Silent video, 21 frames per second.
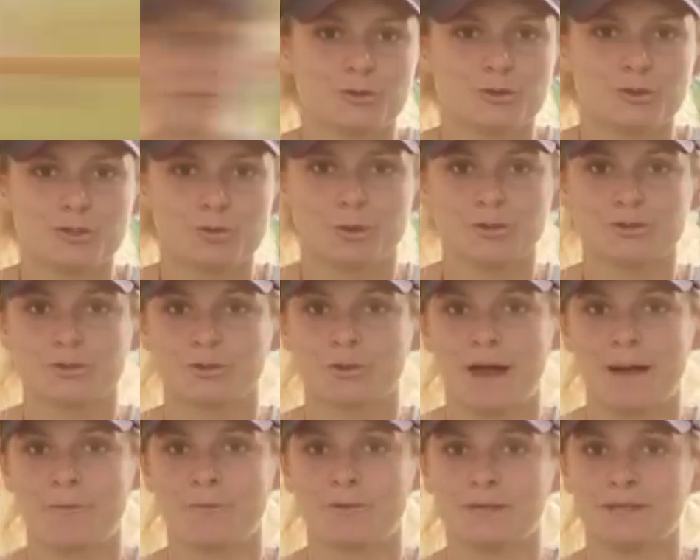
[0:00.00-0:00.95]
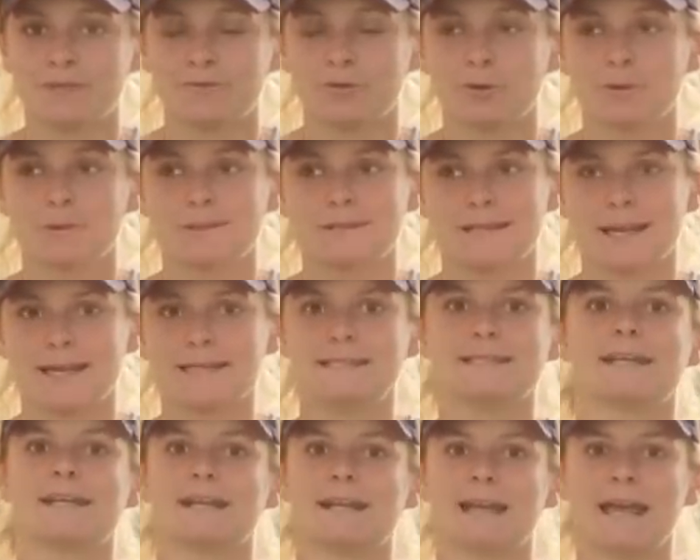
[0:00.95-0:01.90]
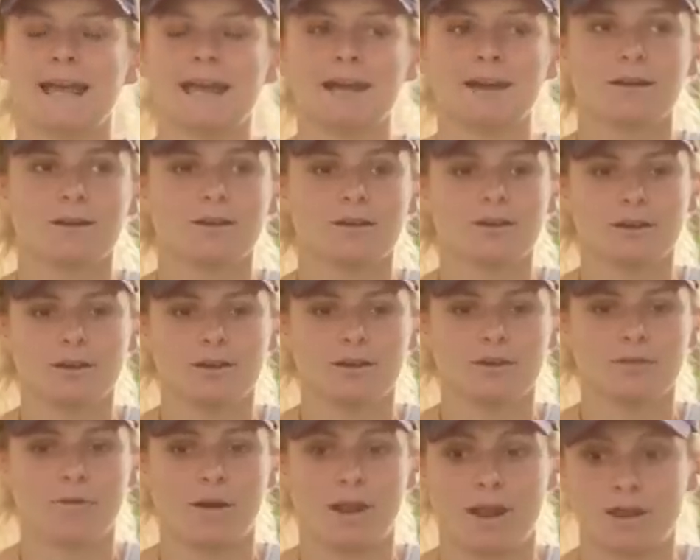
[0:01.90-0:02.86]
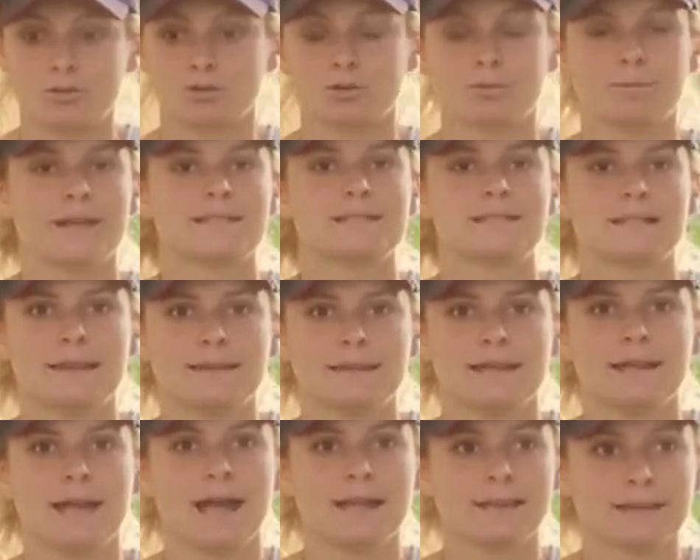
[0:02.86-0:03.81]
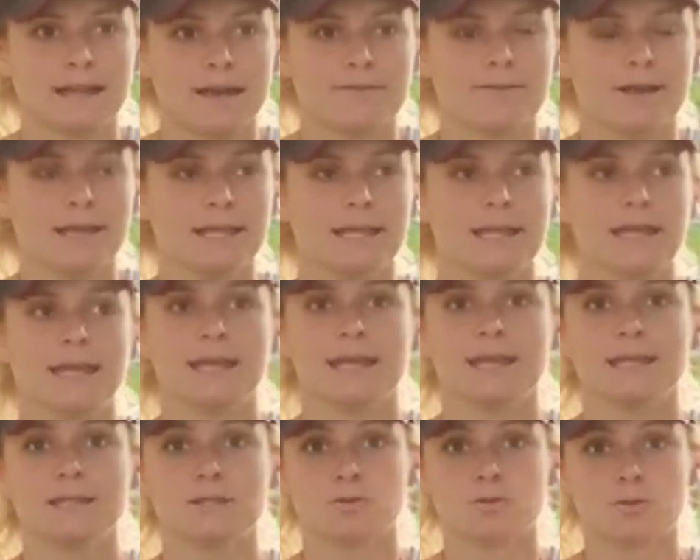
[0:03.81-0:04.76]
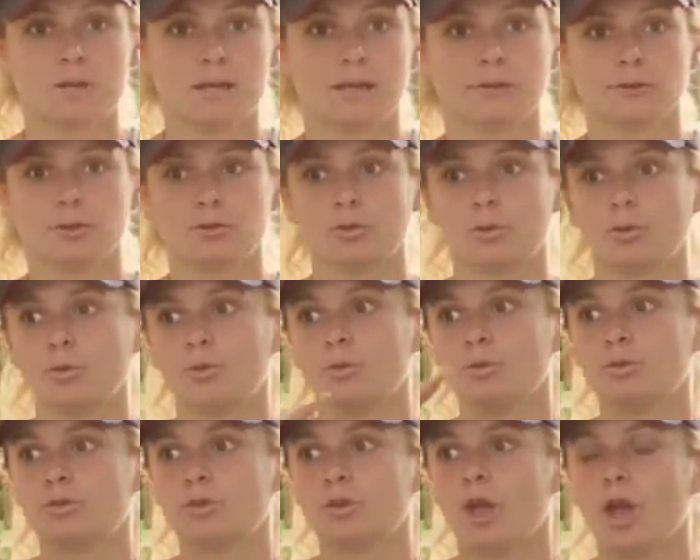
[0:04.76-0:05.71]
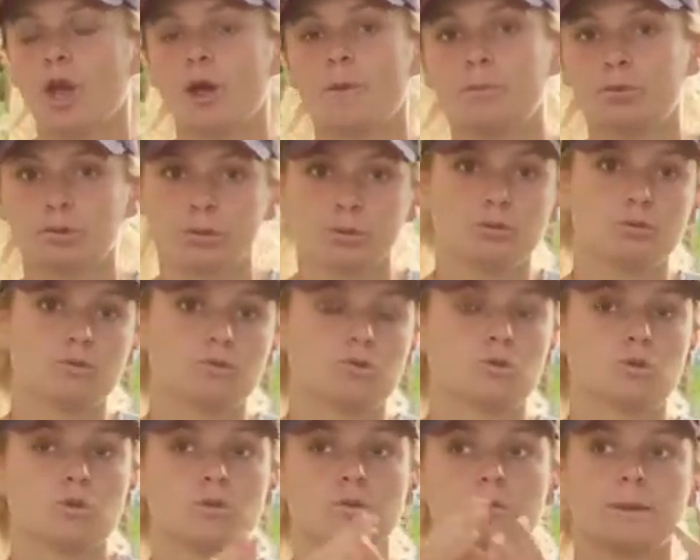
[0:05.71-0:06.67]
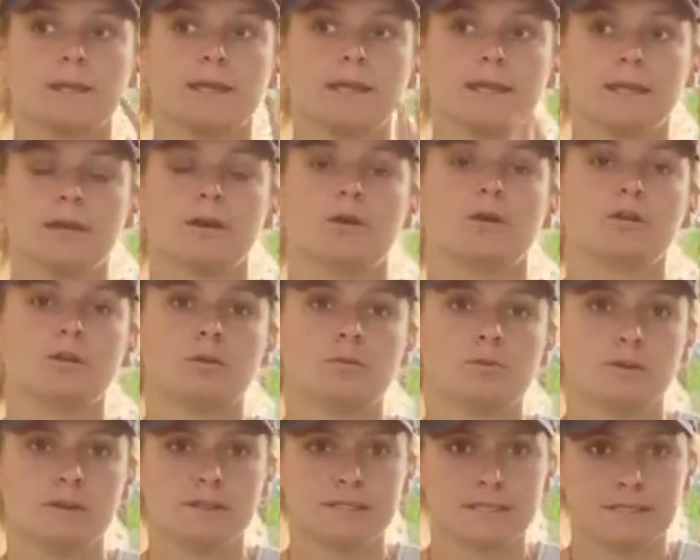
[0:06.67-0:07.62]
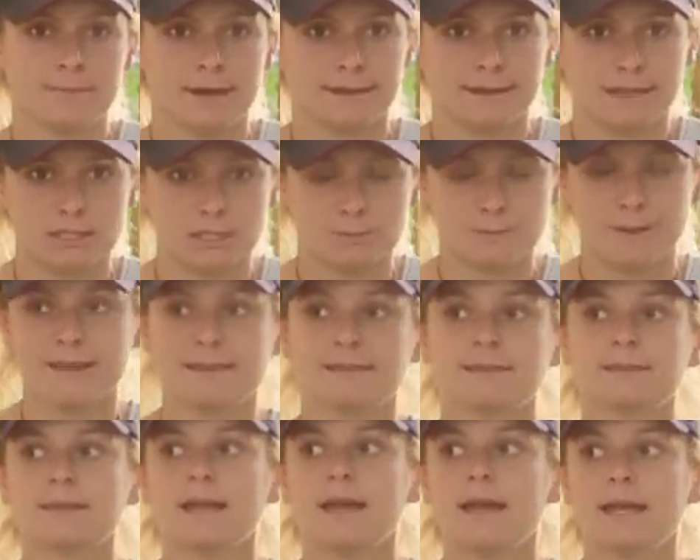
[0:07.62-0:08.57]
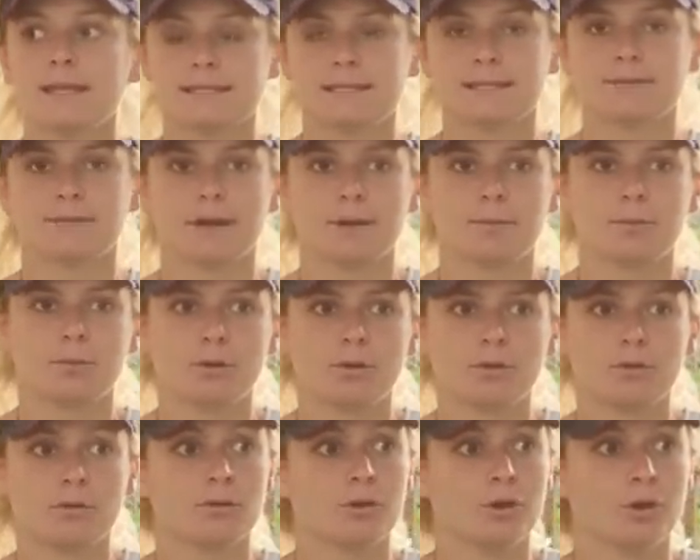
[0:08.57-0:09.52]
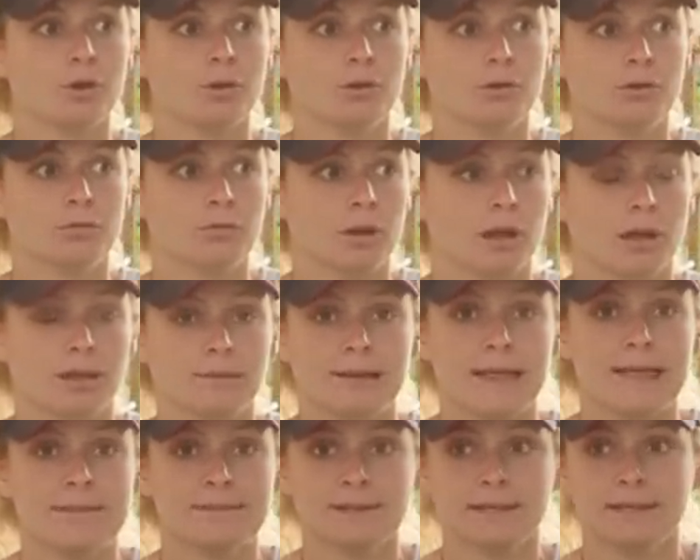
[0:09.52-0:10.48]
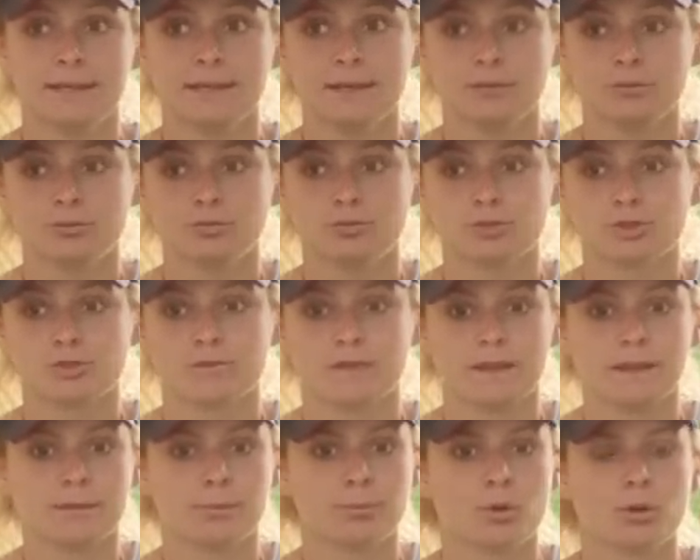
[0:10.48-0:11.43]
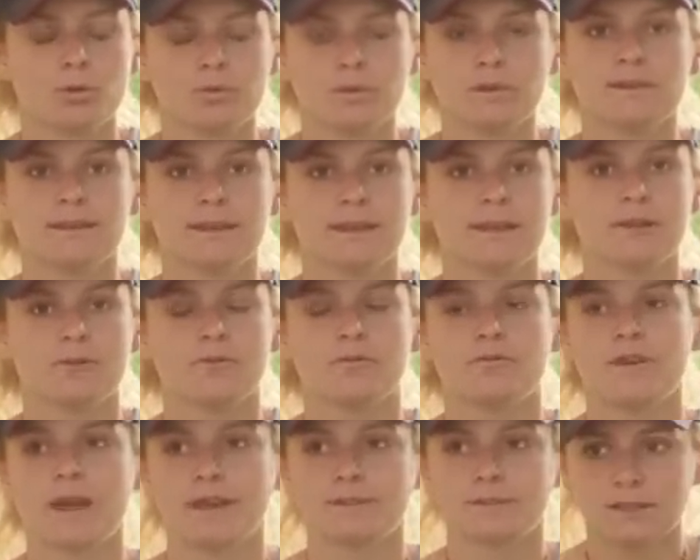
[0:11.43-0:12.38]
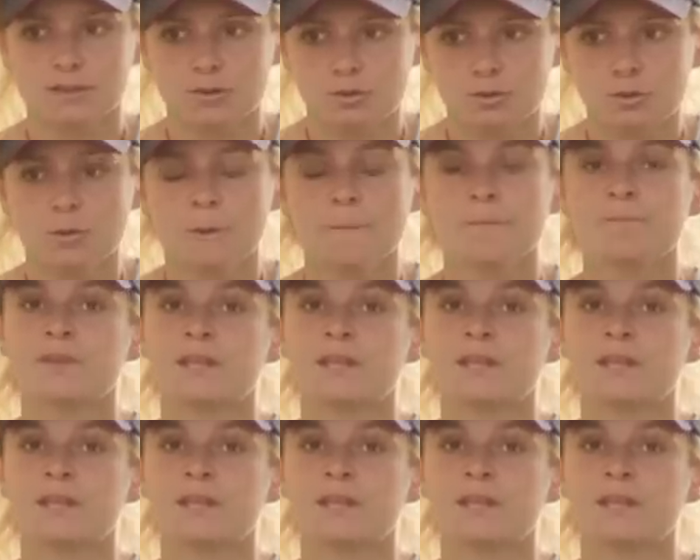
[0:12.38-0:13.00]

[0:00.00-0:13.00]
Donc du coup je pense qu'à mon niveau c'est assez clair. Euh, voilà, je passe l'année à travailler sur l'ère d'autoroute, pour YouTube et en community management. C'est vraiment euh, voilà l'année où je vais profiter, faire des sous